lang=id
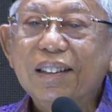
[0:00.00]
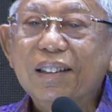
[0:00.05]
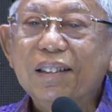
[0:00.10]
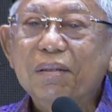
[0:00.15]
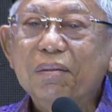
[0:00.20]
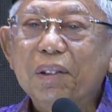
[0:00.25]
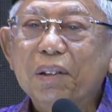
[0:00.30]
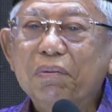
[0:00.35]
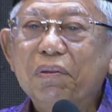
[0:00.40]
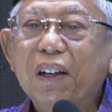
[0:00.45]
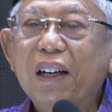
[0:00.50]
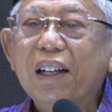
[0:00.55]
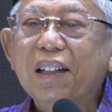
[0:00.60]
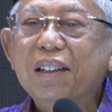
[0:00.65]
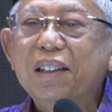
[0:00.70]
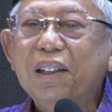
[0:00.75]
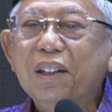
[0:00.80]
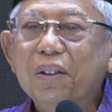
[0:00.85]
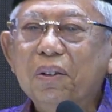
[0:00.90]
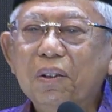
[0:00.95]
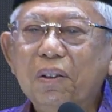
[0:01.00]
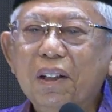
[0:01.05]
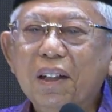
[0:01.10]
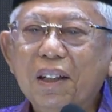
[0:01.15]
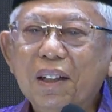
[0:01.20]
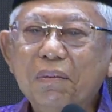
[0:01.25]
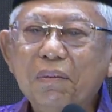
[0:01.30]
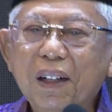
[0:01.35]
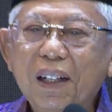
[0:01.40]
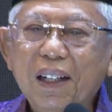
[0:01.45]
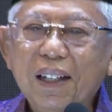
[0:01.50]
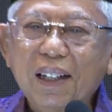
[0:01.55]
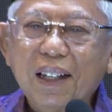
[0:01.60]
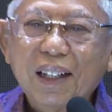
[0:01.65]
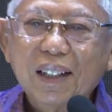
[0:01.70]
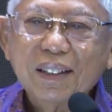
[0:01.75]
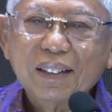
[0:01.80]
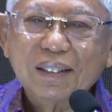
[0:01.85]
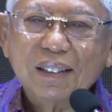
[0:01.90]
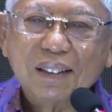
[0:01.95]
mafatihul
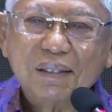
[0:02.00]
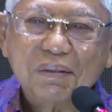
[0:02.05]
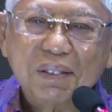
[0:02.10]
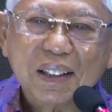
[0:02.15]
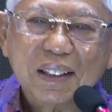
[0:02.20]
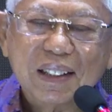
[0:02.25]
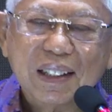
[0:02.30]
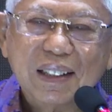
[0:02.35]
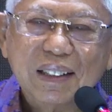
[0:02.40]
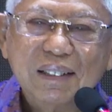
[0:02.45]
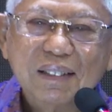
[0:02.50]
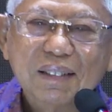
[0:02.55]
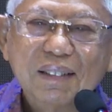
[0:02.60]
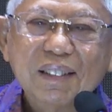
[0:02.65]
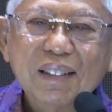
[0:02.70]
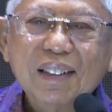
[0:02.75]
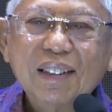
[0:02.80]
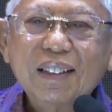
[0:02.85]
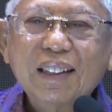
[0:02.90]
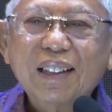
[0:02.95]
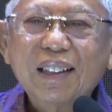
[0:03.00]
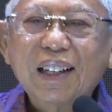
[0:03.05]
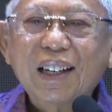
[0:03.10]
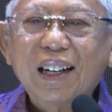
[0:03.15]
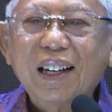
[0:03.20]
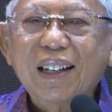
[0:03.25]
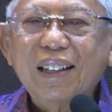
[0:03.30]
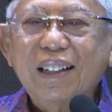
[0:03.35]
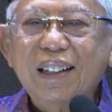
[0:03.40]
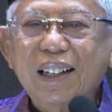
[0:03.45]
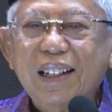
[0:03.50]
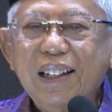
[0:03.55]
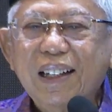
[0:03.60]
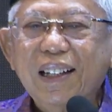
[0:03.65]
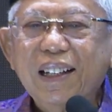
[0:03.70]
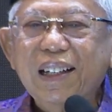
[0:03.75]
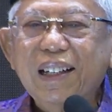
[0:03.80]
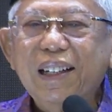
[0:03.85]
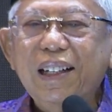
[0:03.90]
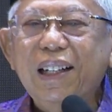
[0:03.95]
imarah namanya itu
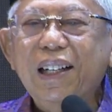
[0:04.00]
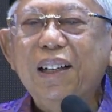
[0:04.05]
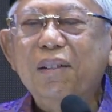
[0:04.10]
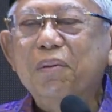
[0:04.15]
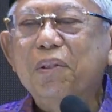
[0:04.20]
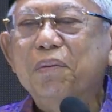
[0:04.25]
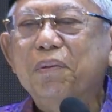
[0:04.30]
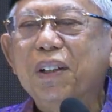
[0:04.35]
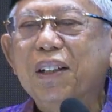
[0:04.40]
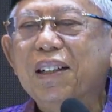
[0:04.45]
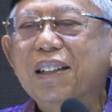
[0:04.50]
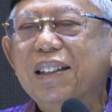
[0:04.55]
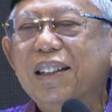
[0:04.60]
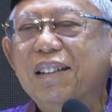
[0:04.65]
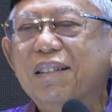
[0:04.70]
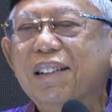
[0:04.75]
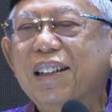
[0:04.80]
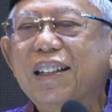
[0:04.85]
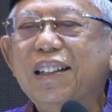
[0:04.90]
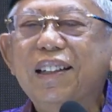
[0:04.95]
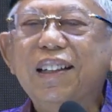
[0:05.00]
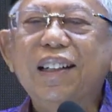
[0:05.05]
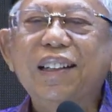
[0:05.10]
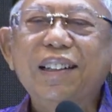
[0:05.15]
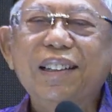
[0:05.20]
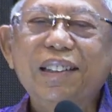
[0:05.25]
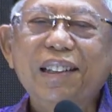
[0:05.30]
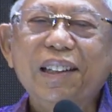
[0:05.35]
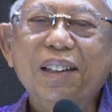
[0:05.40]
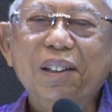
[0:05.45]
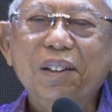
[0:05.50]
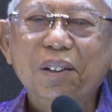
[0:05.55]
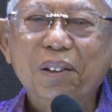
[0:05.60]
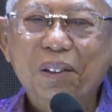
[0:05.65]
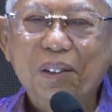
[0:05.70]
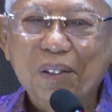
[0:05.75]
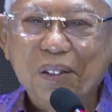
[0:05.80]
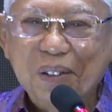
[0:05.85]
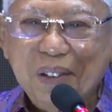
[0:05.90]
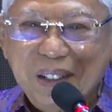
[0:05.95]
adalah ilmu pengetahuan dan
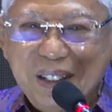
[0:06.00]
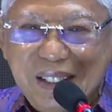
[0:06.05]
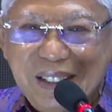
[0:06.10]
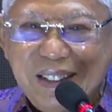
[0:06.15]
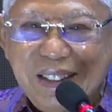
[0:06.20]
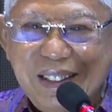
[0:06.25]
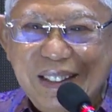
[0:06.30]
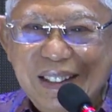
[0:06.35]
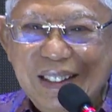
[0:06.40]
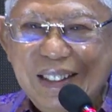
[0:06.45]
teknologi.